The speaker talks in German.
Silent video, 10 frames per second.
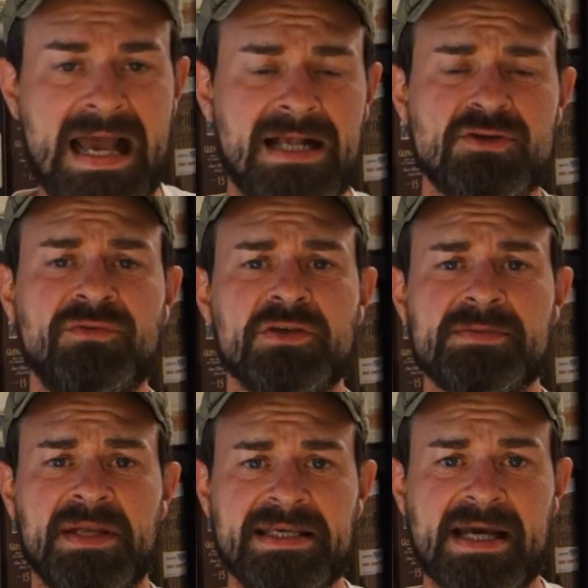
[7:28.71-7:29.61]
Also ich würde es
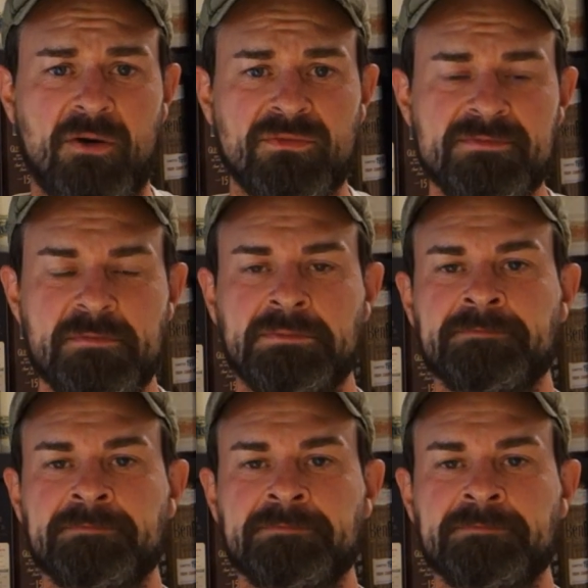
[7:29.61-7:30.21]
mir nicht kaufen.